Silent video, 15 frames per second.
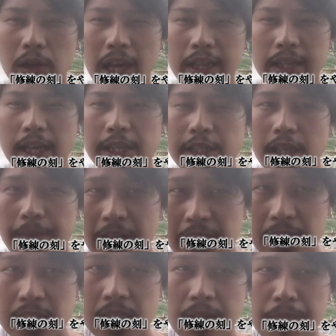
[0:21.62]
をやったりして
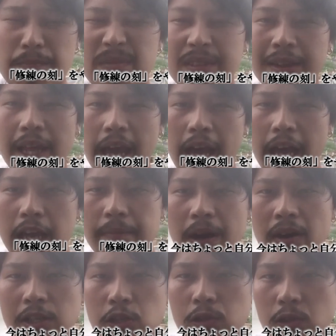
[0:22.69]
ます、えー、今は